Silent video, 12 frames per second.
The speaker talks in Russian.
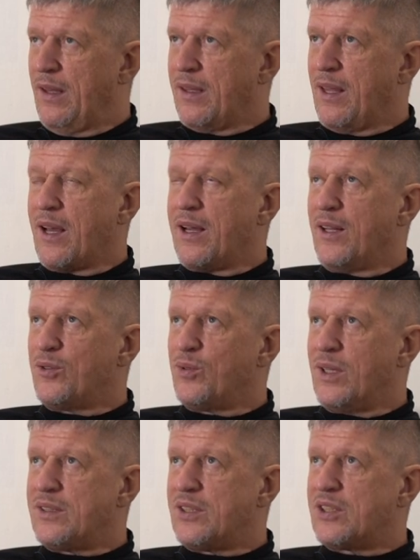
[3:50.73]
Как она
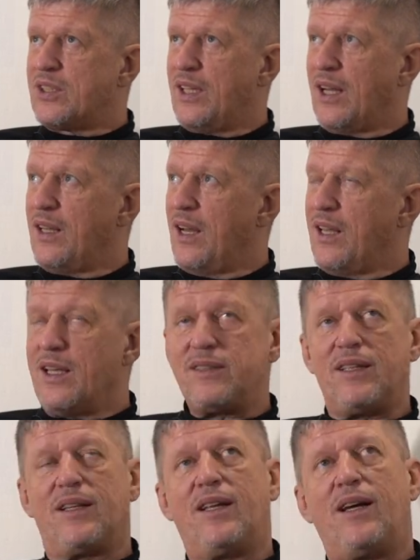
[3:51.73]
туда зашла, да?
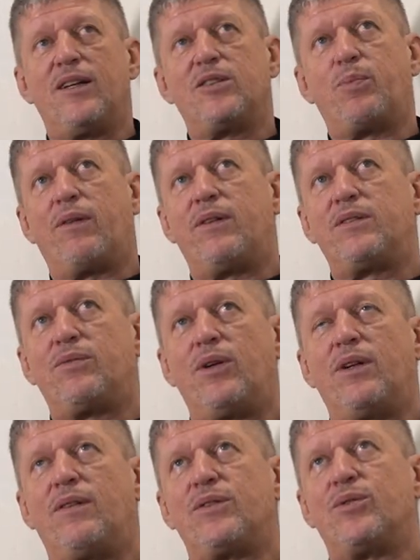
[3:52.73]
Если она из
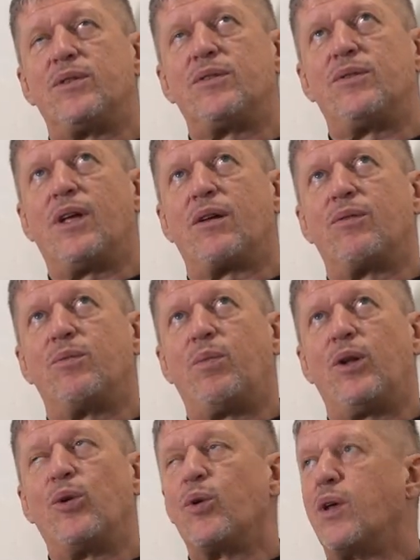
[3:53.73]
правоизвольного Солнца, вот так вот
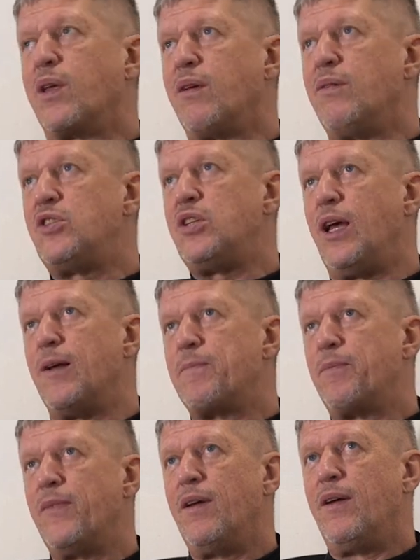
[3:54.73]
по логике вещей –